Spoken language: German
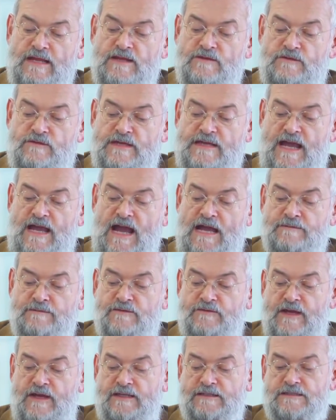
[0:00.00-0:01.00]
Wie
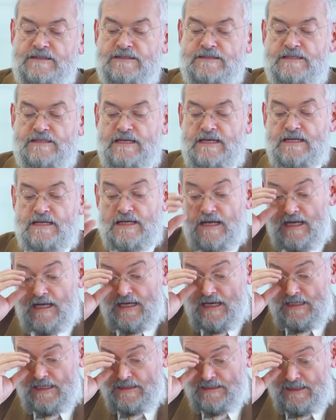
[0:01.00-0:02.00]
aber werden sie
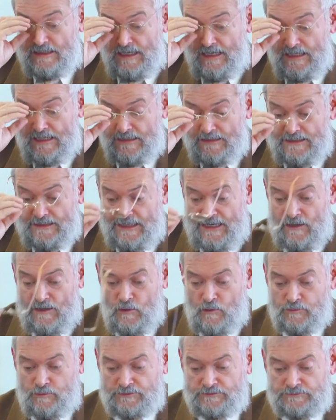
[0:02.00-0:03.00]
an den
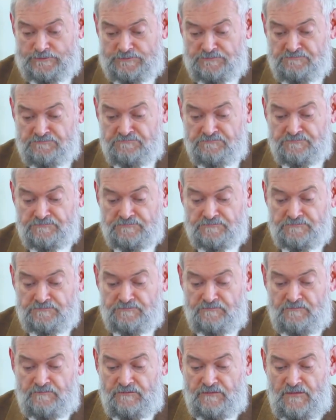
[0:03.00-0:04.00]
glauben,
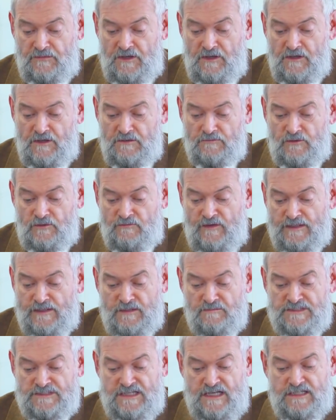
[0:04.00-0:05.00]
von
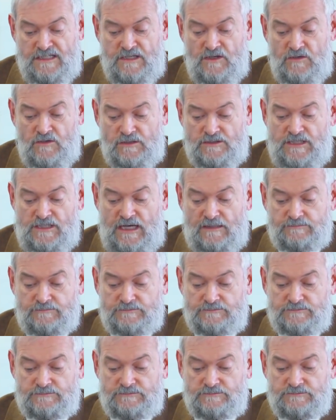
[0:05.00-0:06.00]
welchem sie nicht gehört
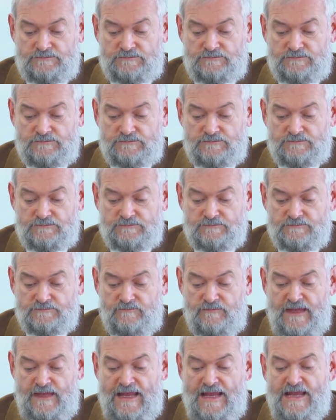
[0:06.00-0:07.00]
haben?
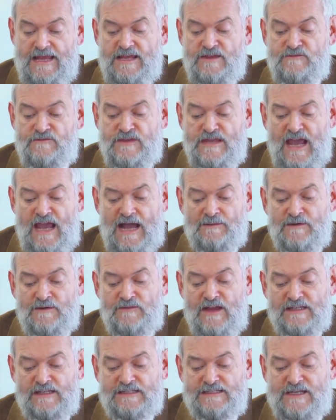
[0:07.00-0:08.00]
Wie aber
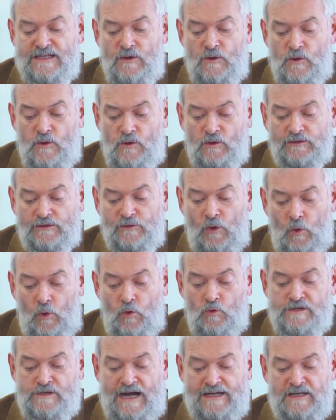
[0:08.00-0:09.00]
werden sie hören
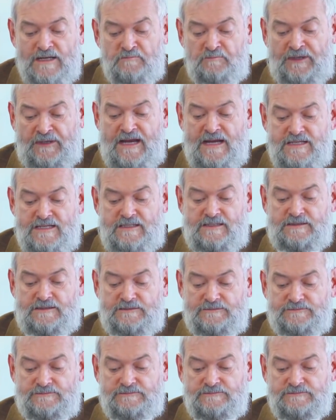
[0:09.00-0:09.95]
ohne einen Prediger?